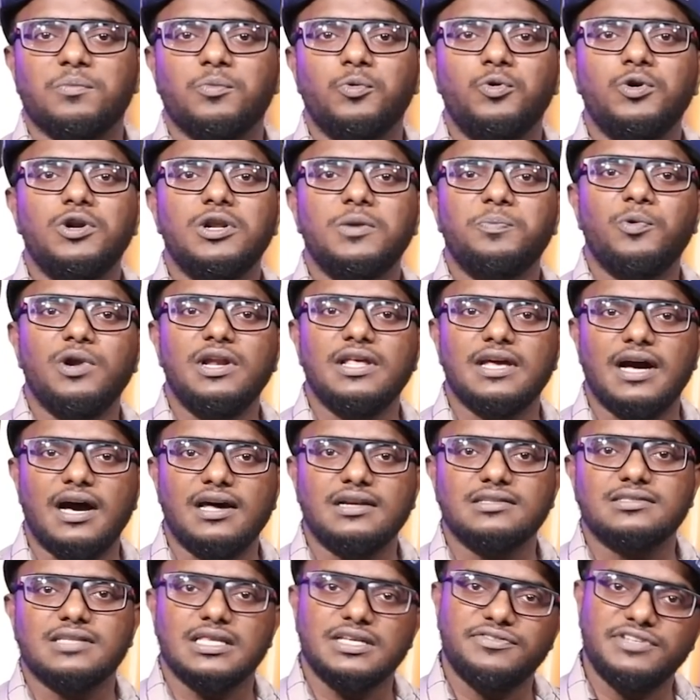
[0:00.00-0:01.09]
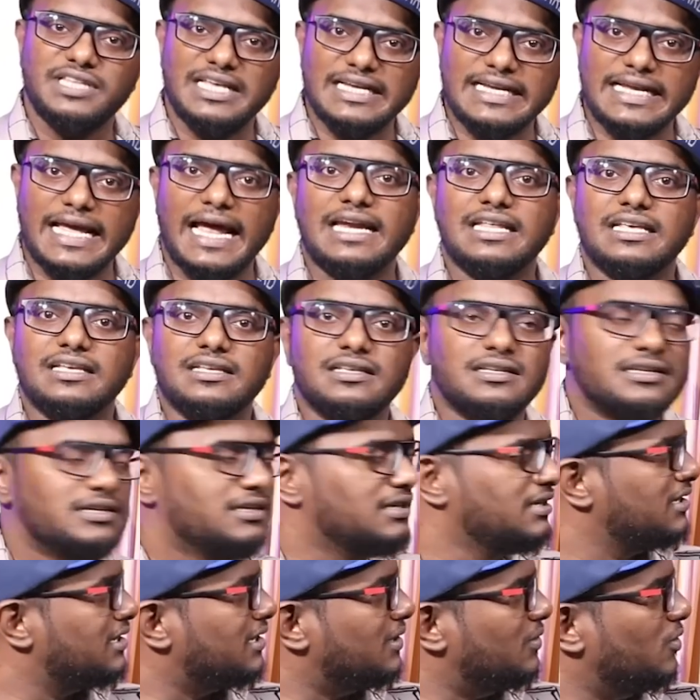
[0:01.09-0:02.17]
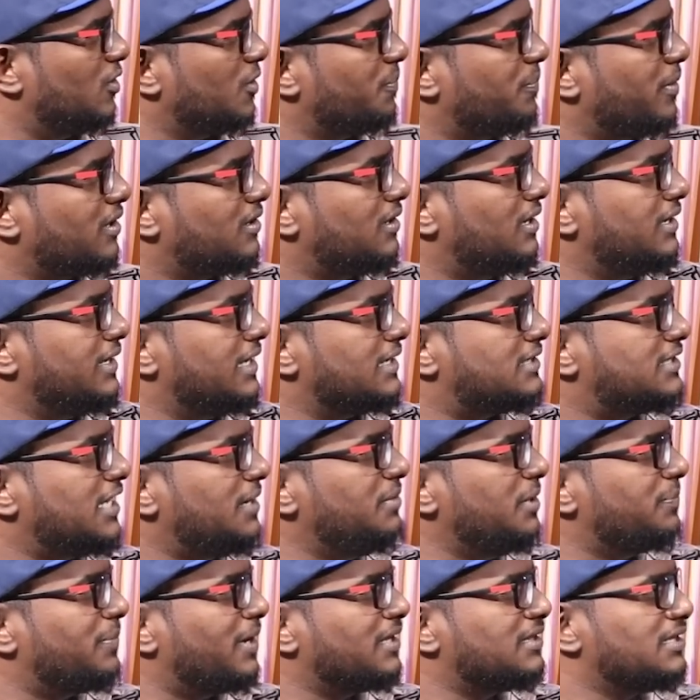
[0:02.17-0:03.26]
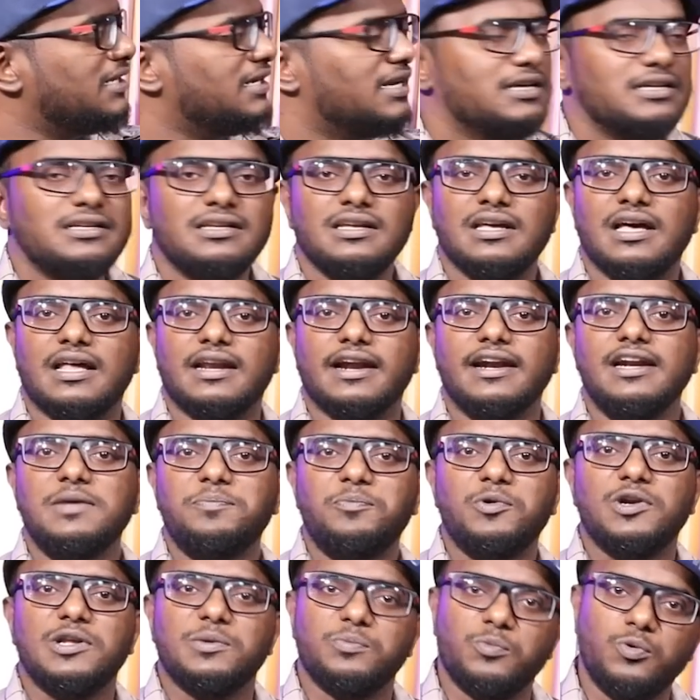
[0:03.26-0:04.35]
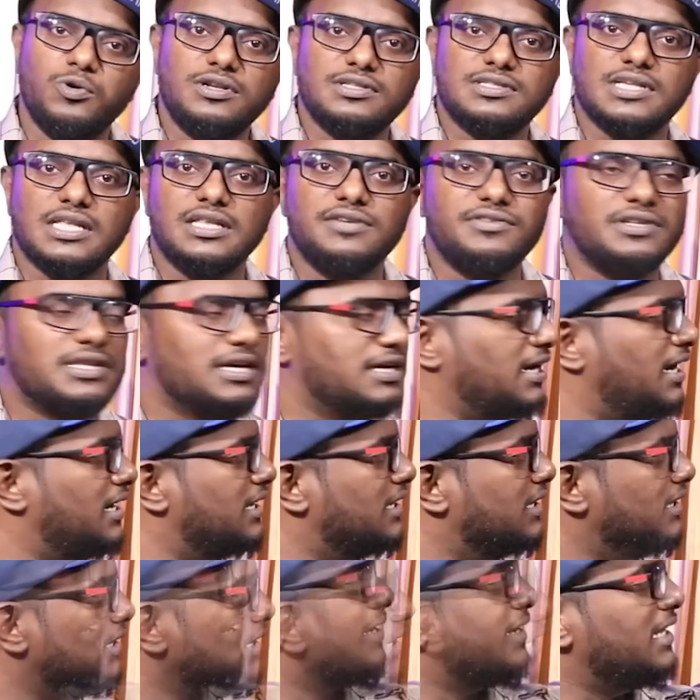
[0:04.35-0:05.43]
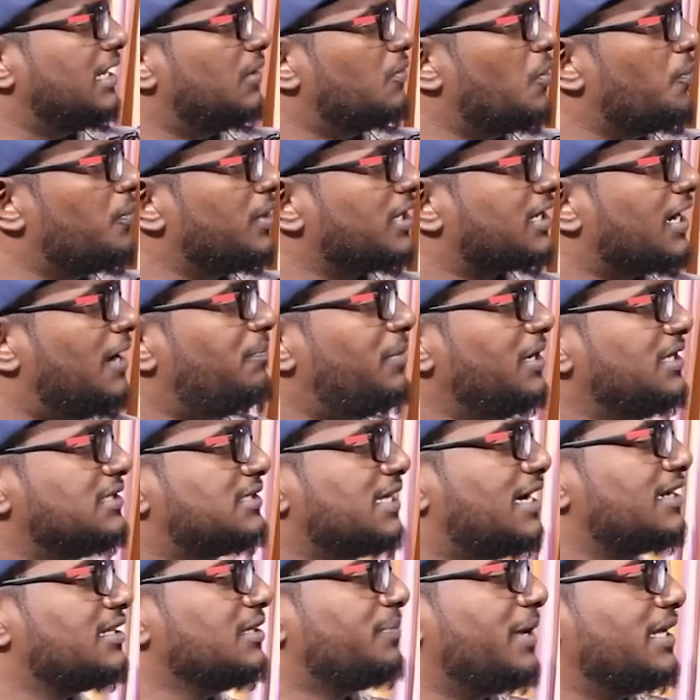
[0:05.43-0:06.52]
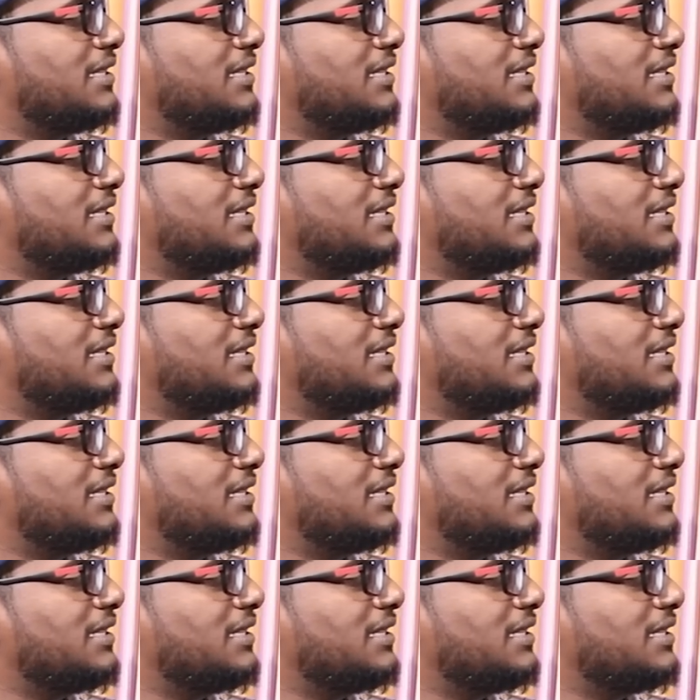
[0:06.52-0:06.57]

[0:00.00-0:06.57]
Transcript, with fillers: மூன்று புள்ளி ஆறு சதவீதம் கேலி இன்னொரு பக்கம் எஸ்என்பி பார்த்தீங்கன்னா ரெண்டு புள்ளி மூன்று சதவீதம் காலி இதில் ஒவ்வொரு கம்பெனி சார்ந்து